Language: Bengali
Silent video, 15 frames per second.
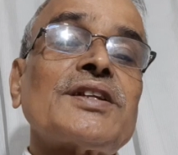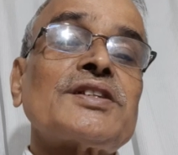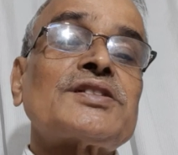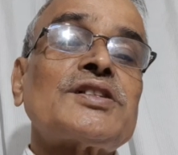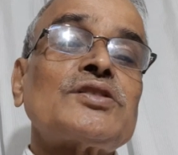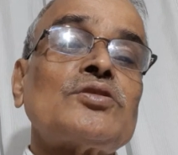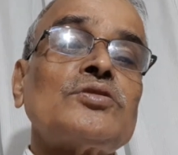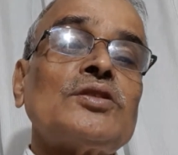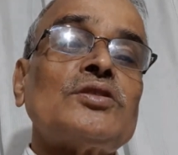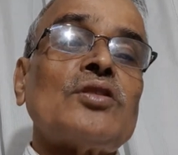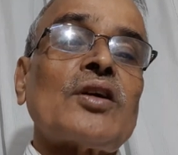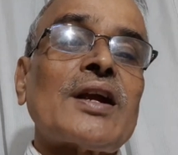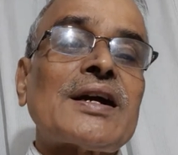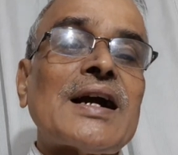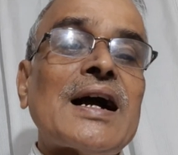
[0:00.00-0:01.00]
টেস্টে যদি
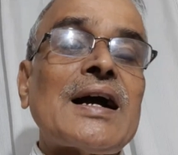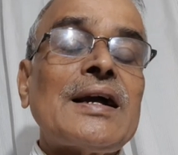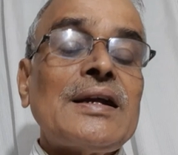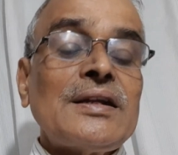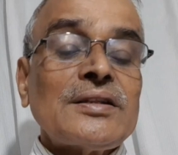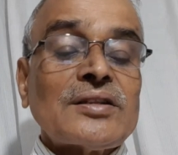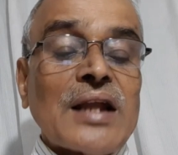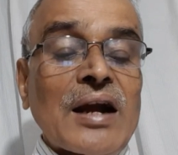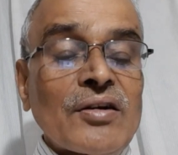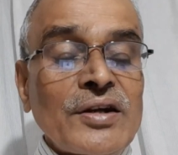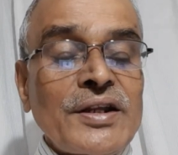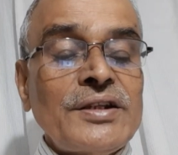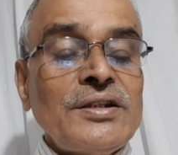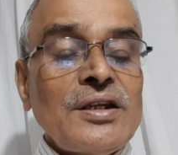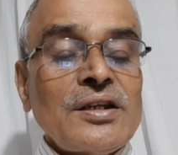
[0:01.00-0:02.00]
ধরাকা
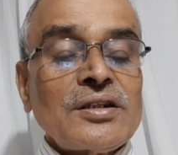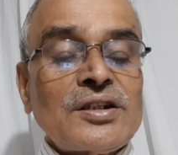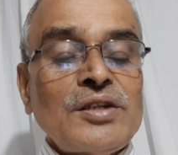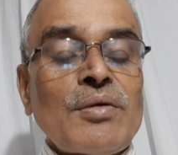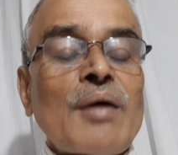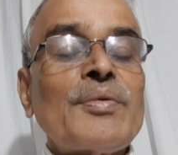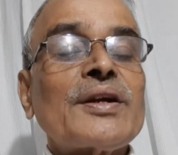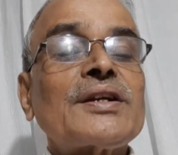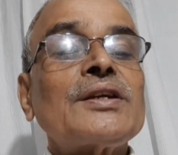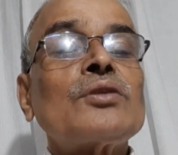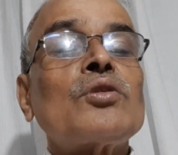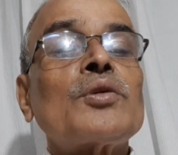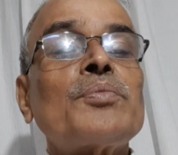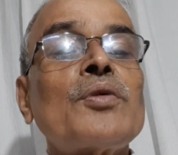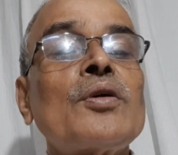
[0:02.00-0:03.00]
তাহলেই কিভাবে কি
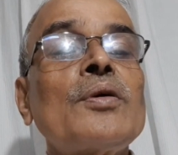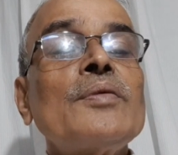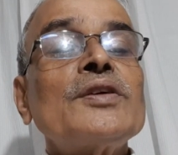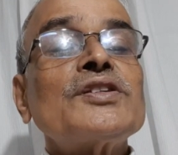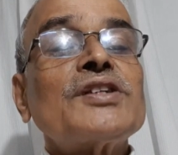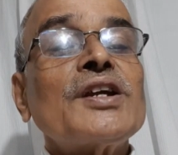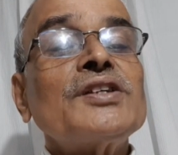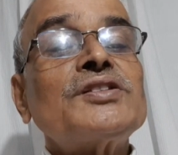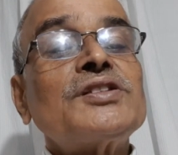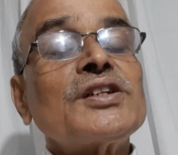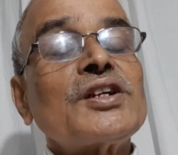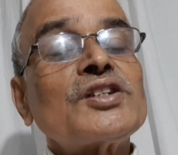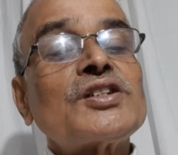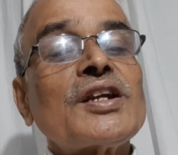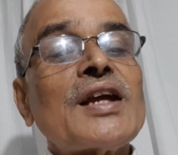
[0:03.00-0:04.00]
করব সেই
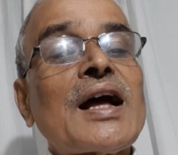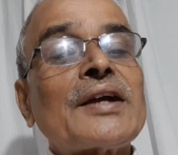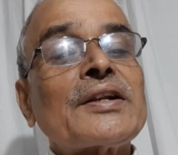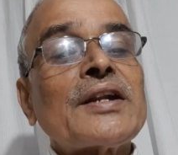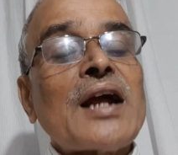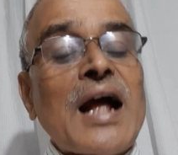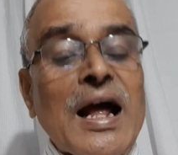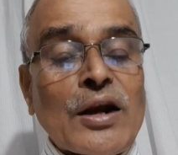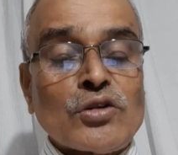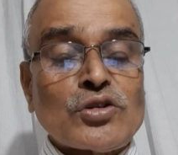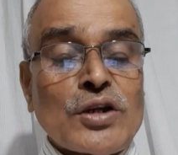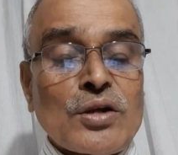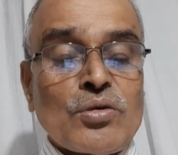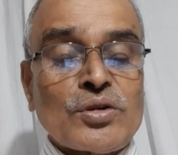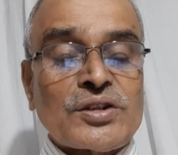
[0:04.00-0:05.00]
চিকিৎসায় আর
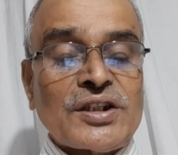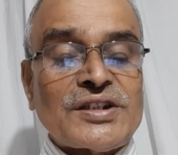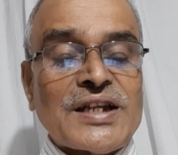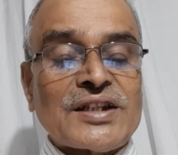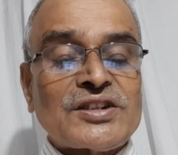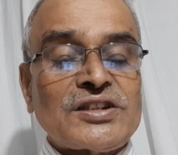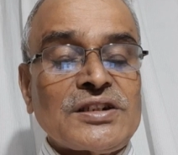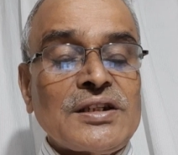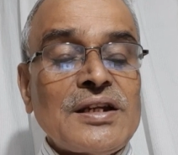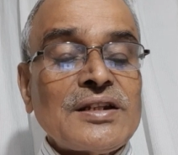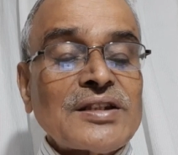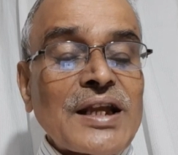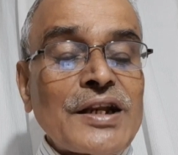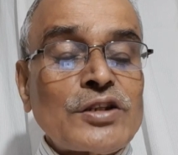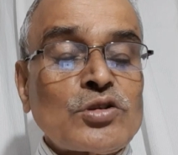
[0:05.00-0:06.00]
আলোচনা করতে চাচ্ছি
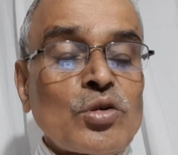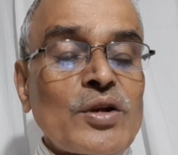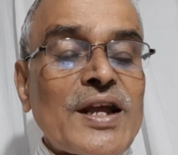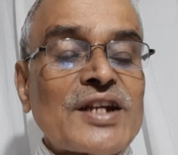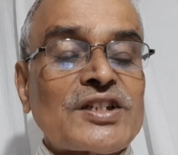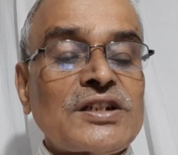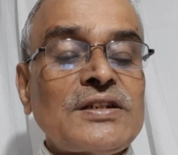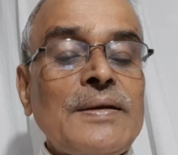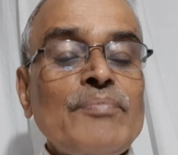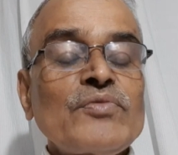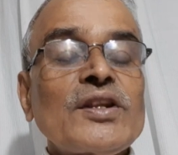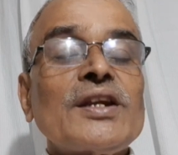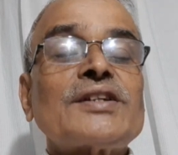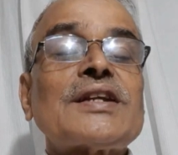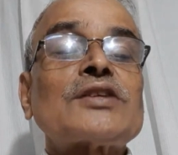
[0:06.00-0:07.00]
তাহলে চলে আসি
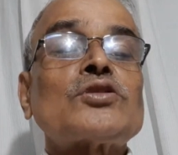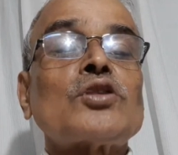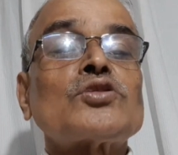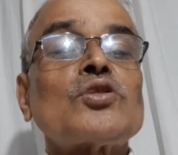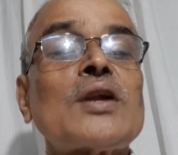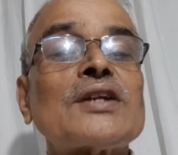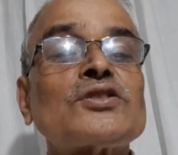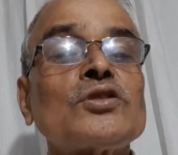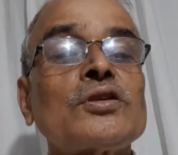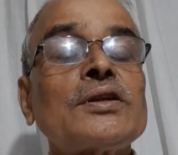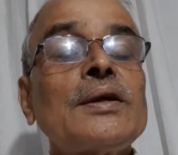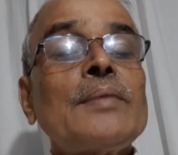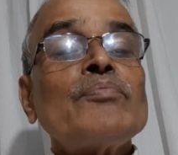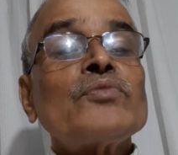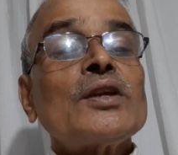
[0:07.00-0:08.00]
এটা সচরাচর
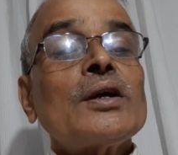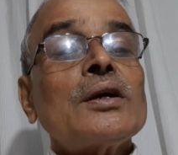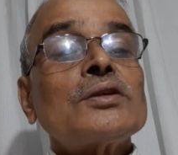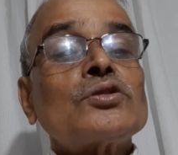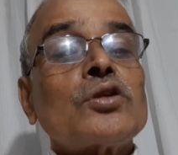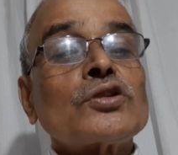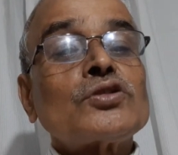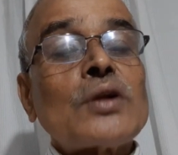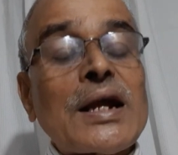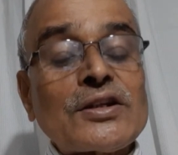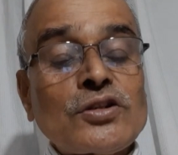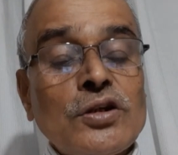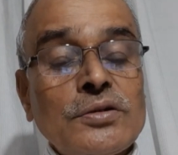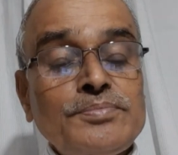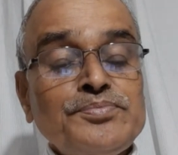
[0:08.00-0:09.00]

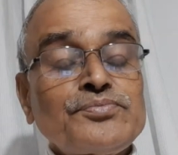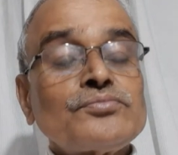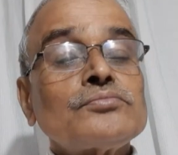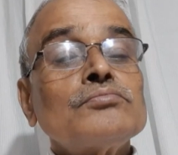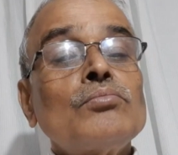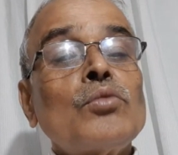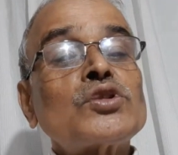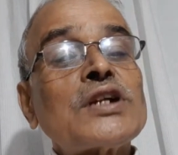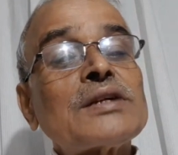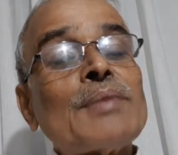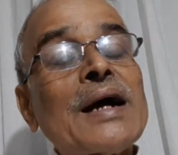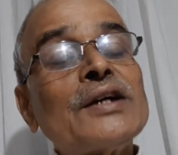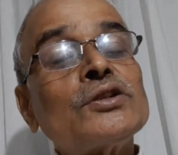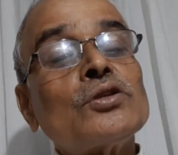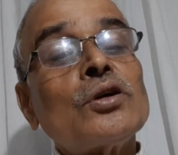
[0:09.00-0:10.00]
সচরাচর
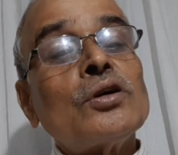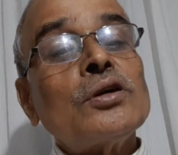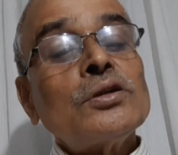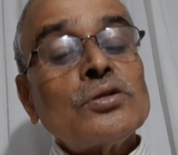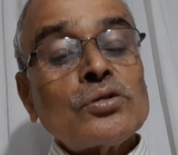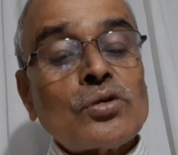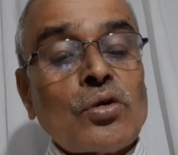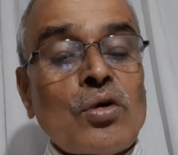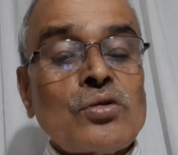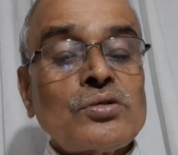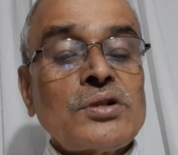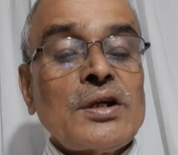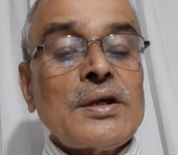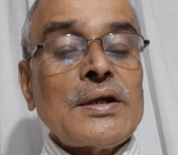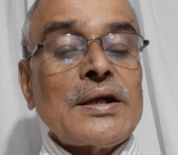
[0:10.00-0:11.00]
মশাবাহিত রোগ
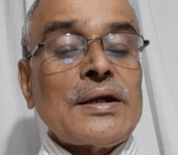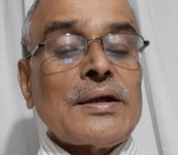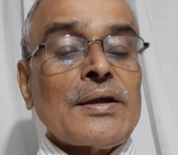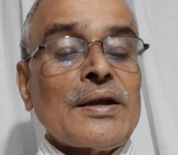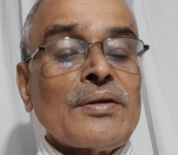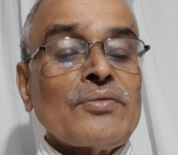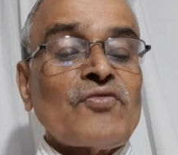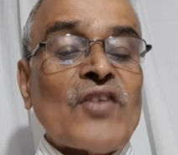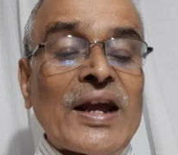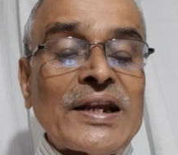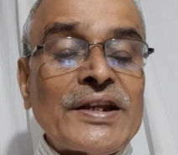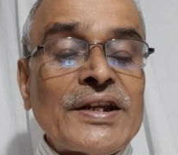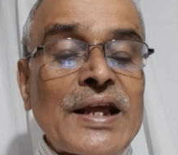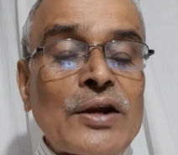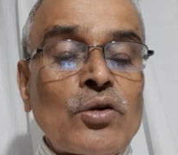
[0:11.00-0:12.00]

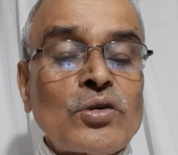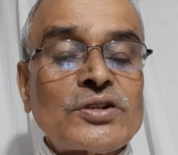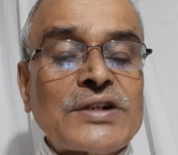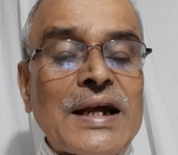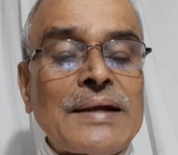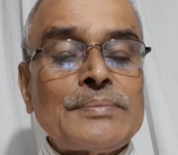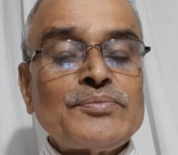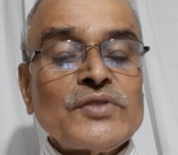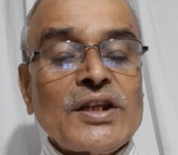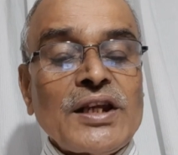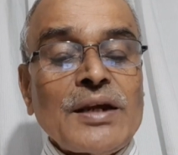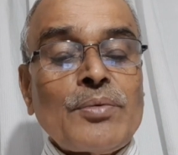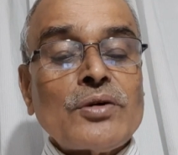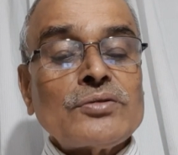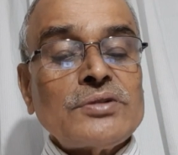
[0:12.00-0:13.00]
ফাইলেরিয়া রোগটা
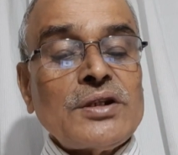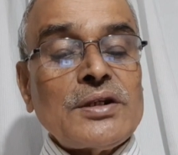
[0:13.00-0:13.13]
এবং